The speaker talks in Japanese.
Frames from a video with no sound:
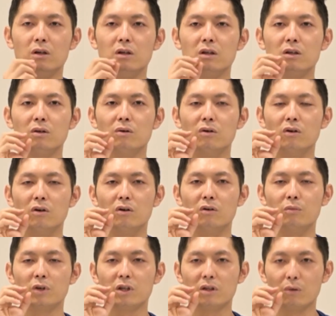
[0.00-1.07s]
息を
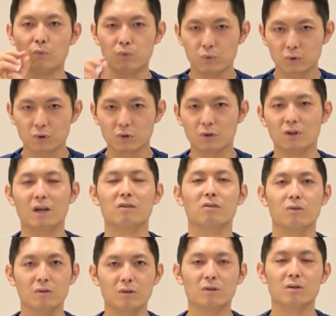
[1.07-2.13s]
思い切ってふっと出す
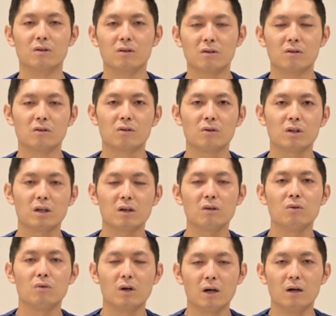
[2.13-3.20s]
そういった機
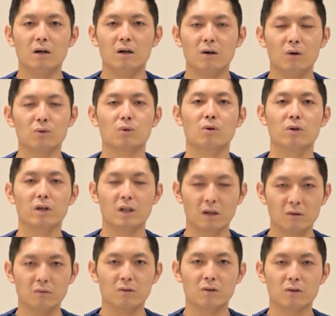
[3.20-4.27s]
能が衰えて
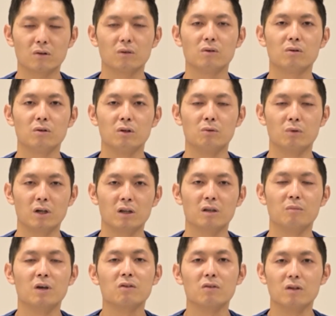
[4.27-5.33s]
るというふうに言われて
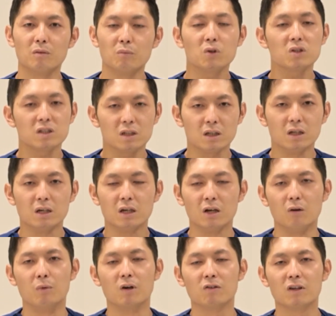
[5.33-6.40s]
ますのでもし
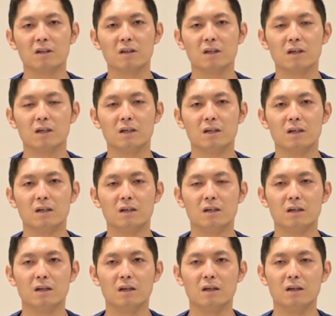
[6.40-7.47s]
お孫さんで、
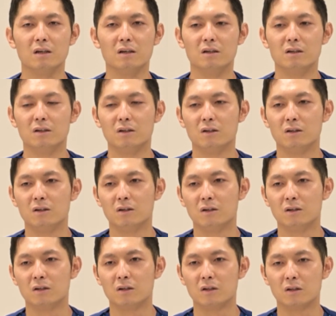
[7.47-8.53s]

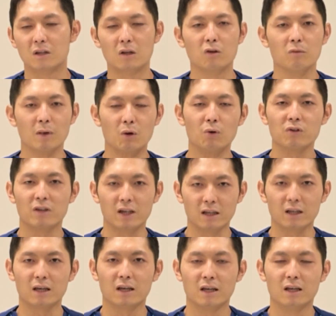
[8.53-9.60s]
えー、例えば5歳で
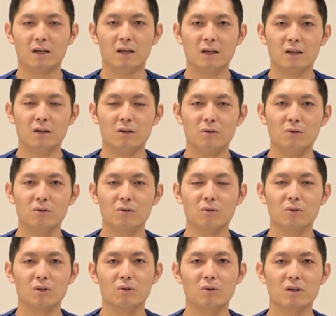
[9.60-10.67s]
ろうそく
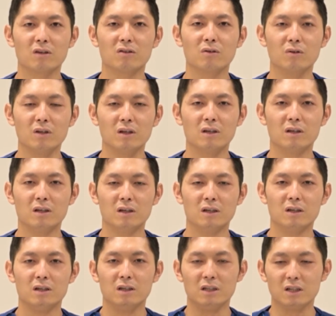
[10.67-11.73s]
の火を消すのに
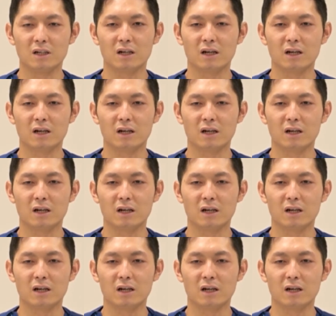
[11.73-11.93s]
1